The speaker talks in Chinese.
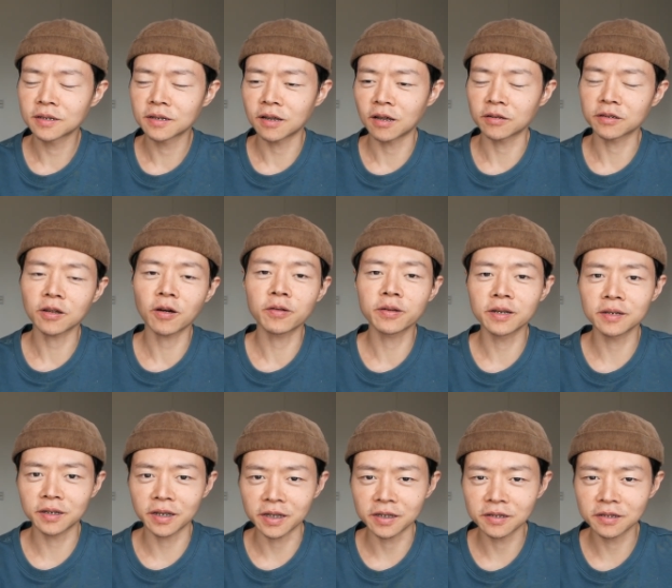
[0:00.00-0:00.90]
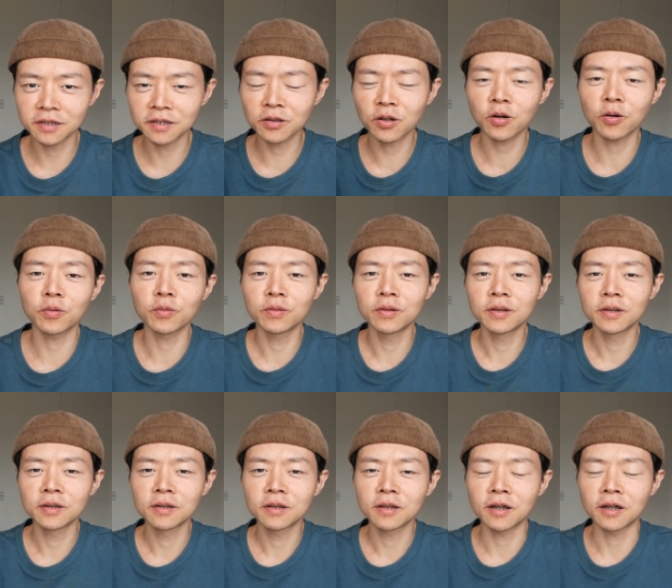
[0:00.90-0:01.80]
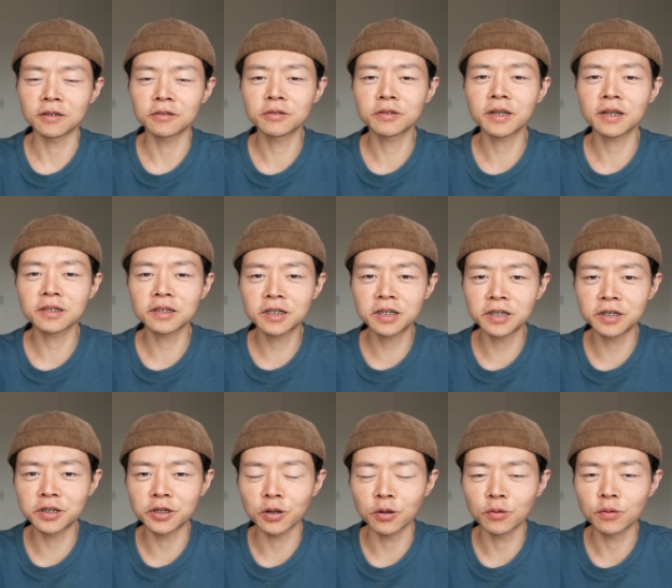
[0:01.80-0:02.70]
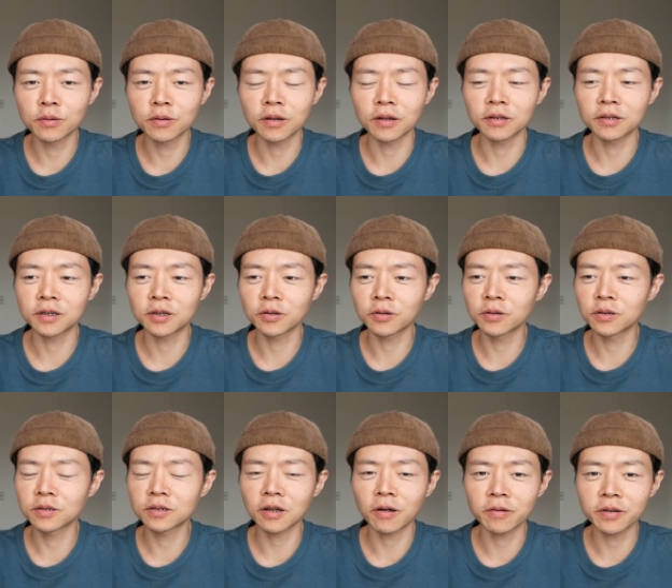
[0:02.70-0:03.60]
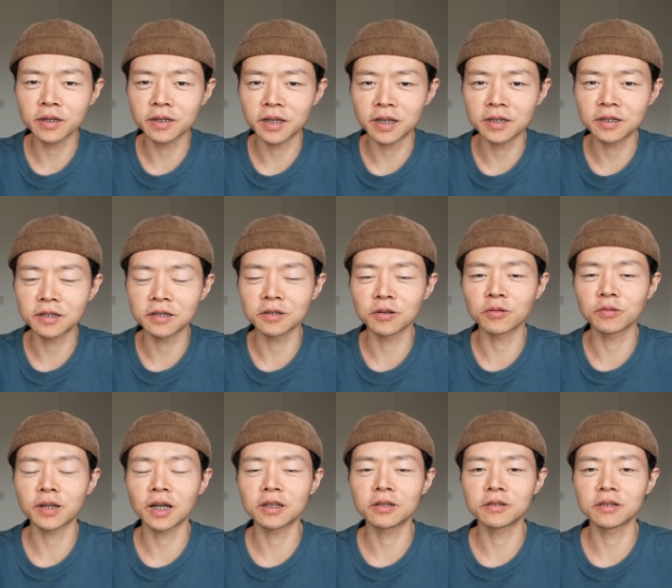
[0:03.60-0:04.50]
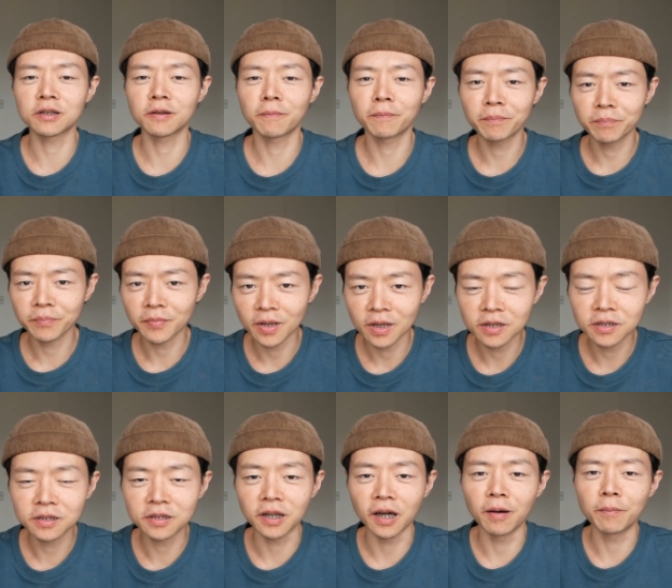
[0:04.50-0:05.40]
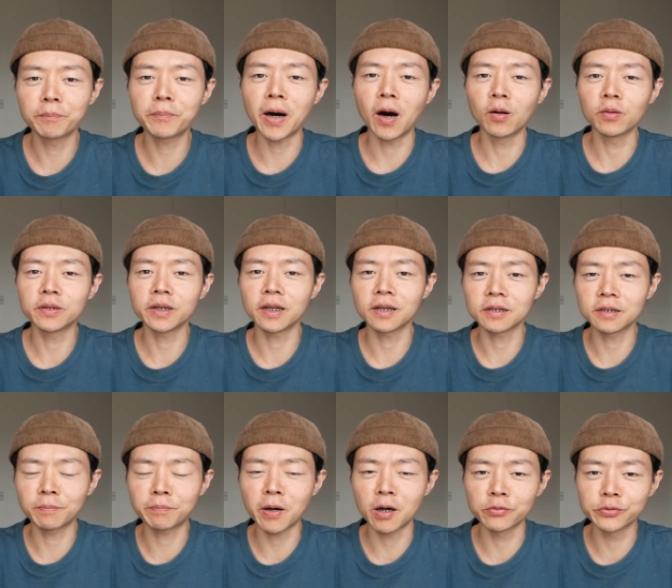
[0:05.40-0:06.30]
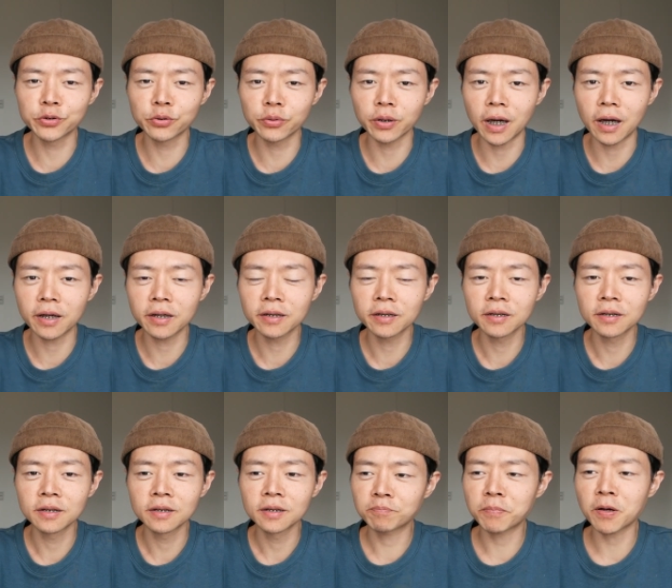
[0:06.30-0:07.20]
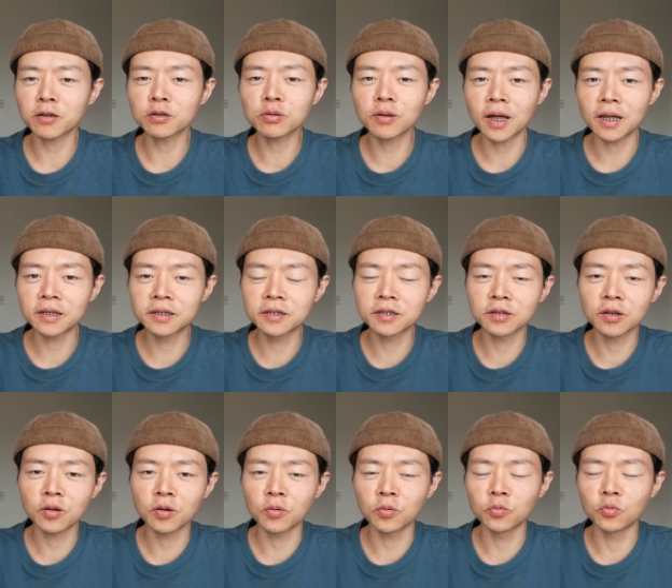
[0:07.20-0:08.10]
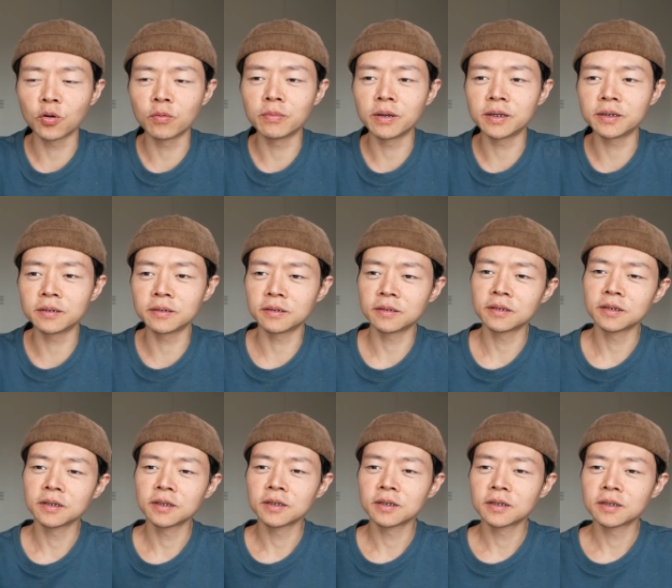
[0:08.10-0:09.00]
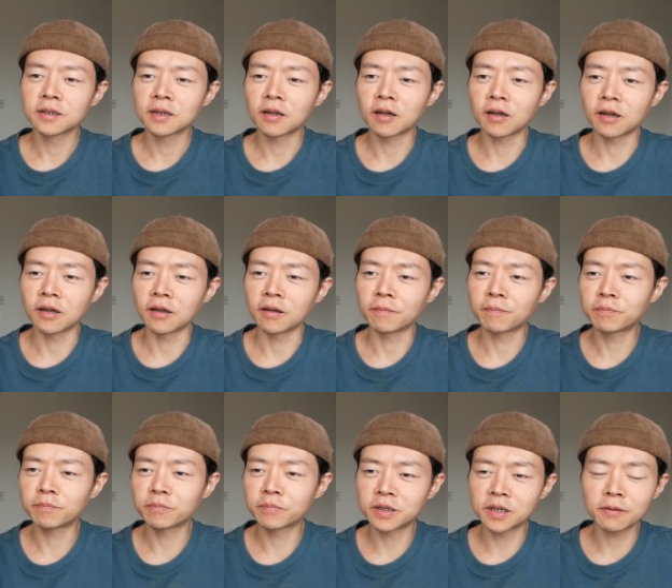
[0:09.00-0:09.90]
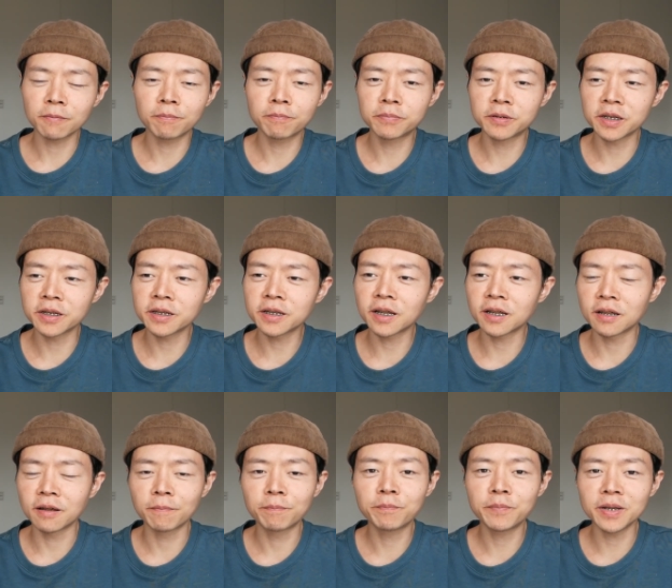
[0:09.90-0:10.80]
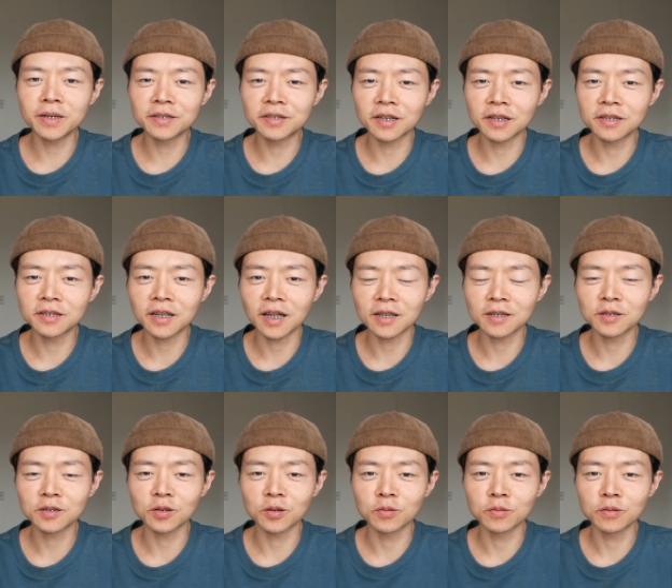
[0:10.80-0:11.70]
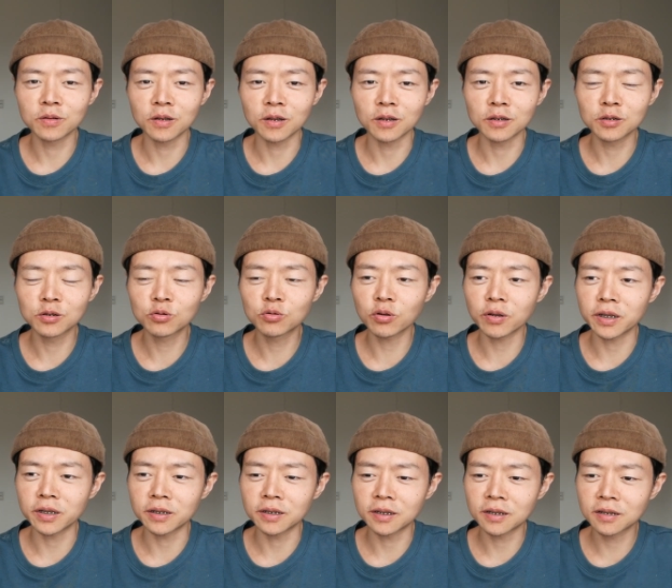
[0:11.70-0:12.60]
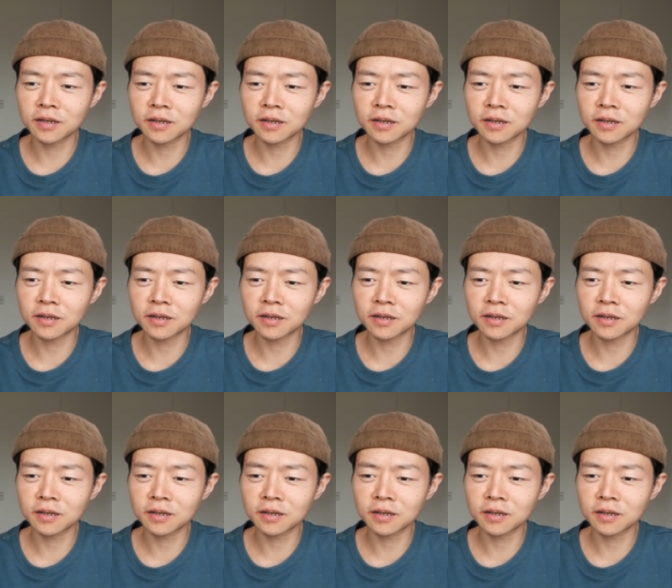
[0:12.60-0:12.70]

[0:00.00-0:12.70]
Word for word: 啊，到一个点之后，啊，就像气球啊，丢到一个点之后，它就是整个爆这样子，爆出来，爆出来之后，我们啊经经验了毕生当中，哦，最